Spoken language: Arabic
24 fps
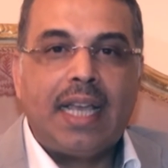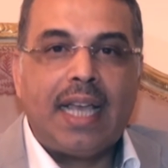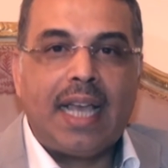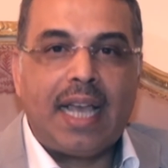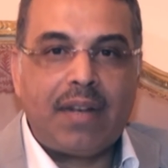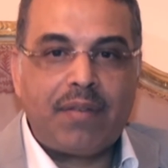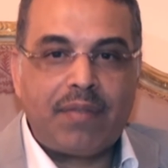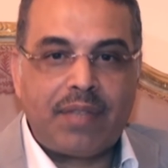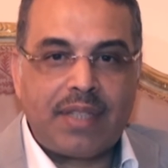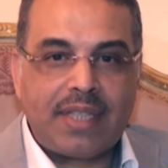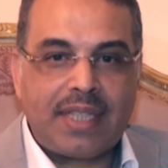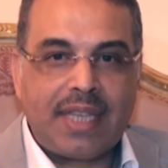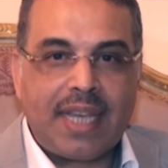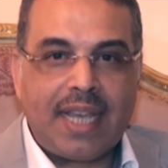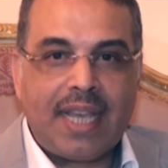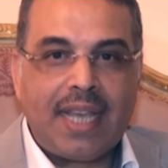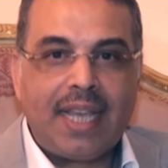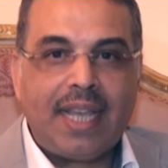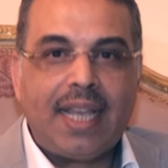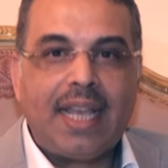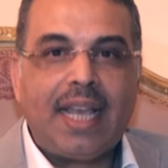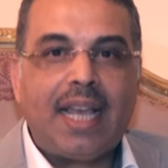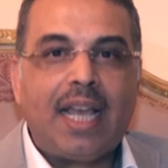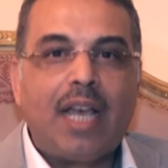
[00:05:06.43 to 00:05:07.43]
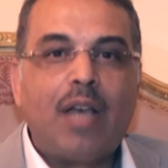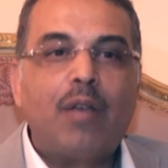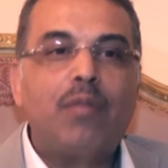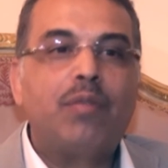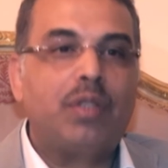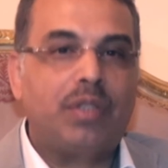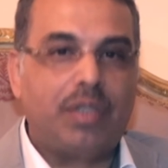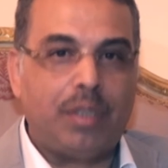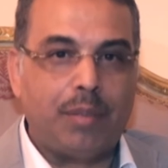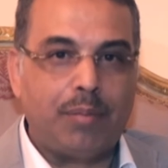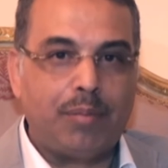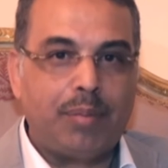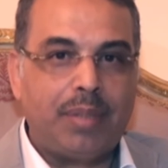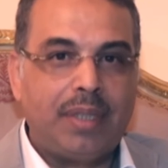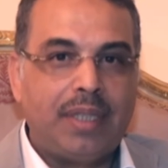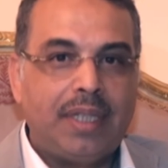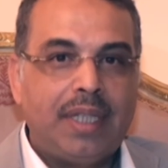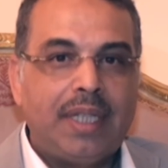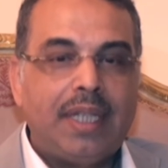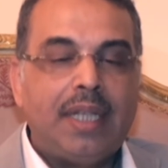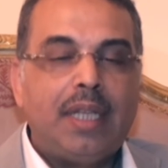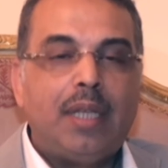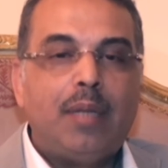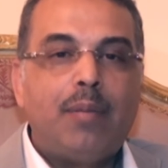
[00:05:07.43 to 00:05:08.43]
الفيزياء أو في الطب
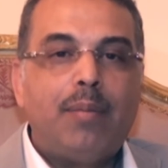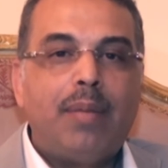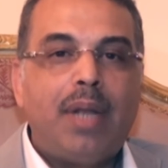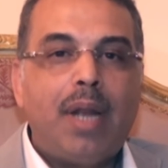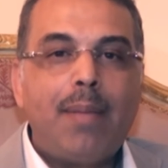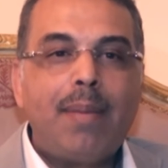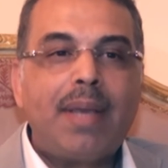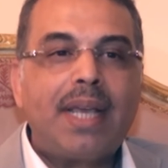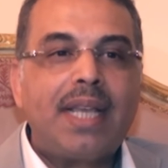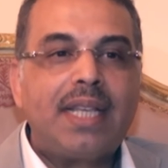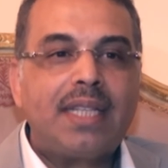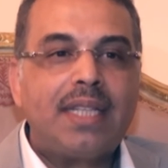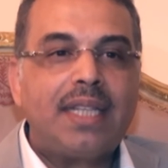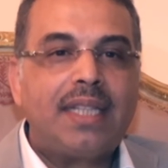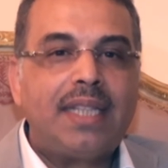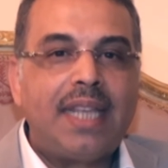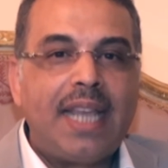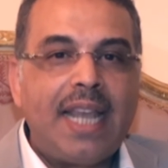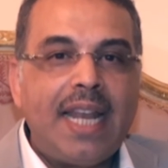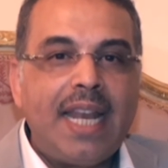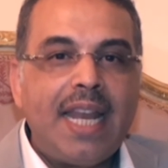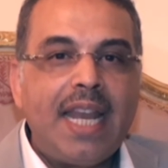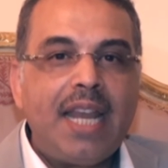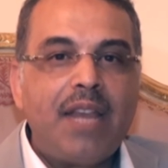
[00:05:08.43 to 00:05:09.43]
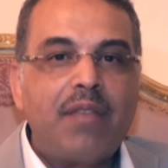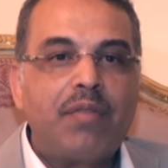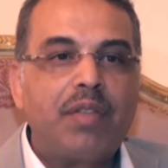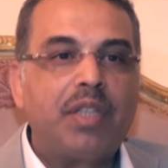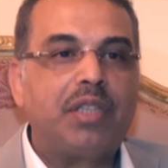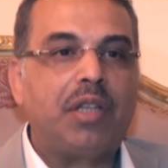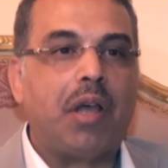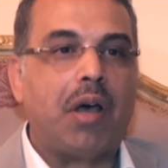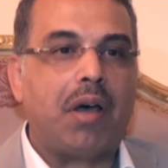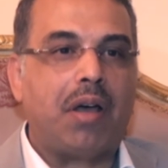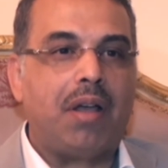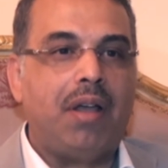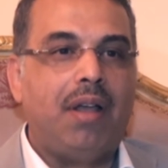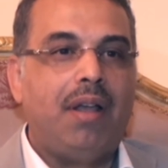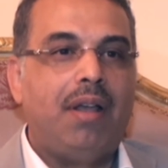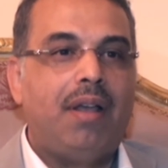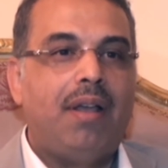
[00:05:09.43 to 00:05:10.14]
بينما جائزة إني في الطاقة